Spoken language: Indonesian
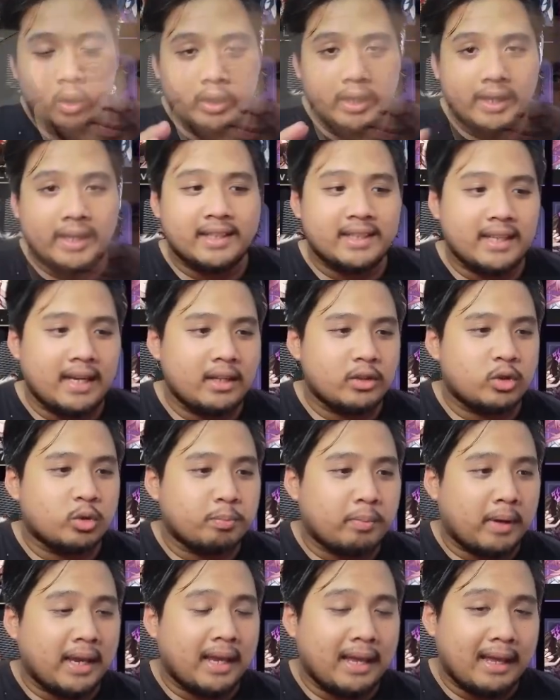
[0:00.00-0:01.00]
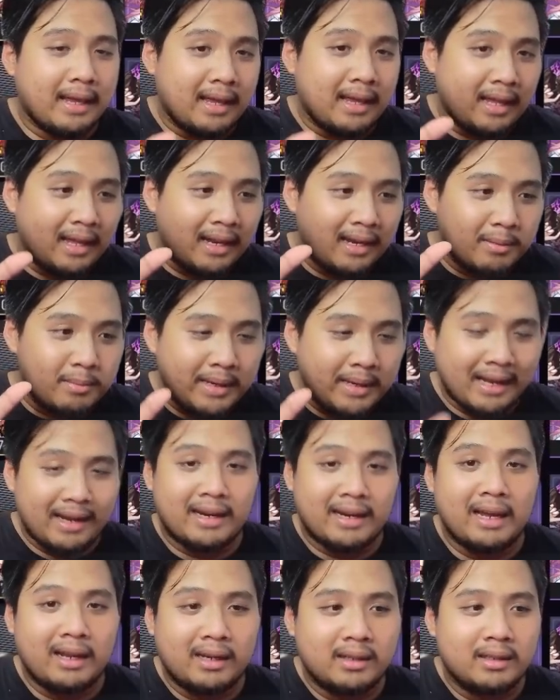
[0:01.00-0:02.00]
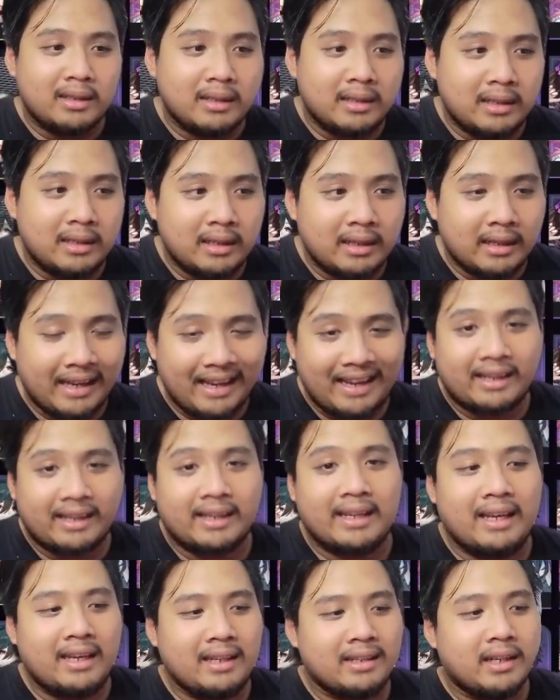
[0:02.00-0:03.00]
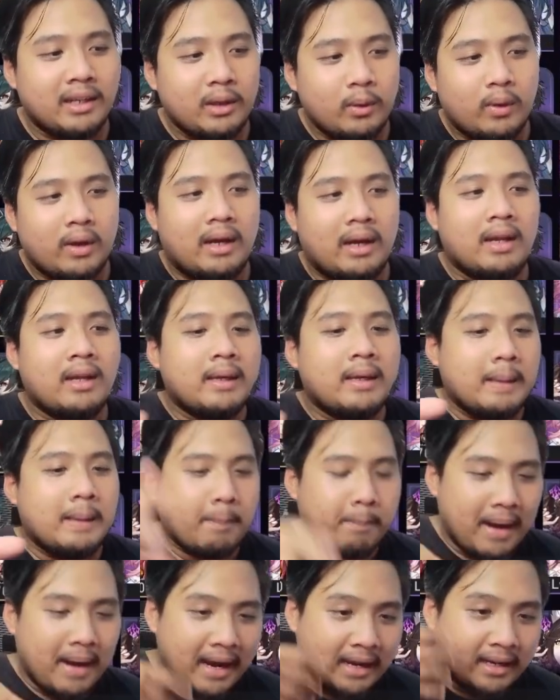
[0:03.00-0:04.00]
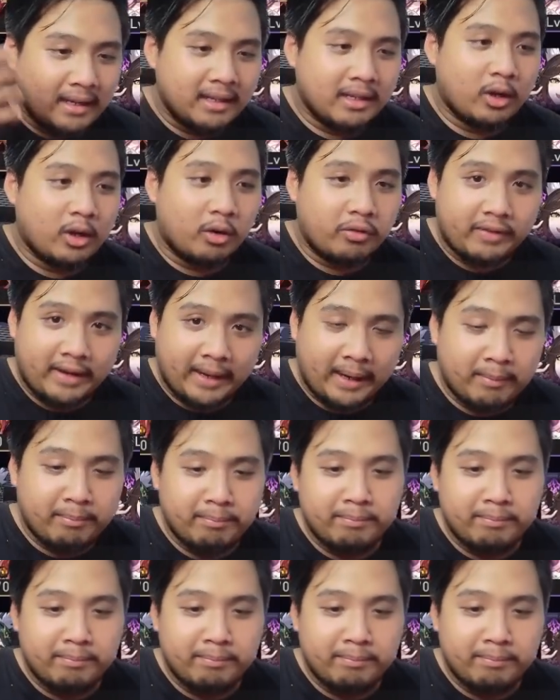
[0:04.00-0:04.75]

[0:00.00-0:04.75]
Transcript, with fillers: Oke guys ya supaya lebih enak uh, ya tadi gua mainin off cam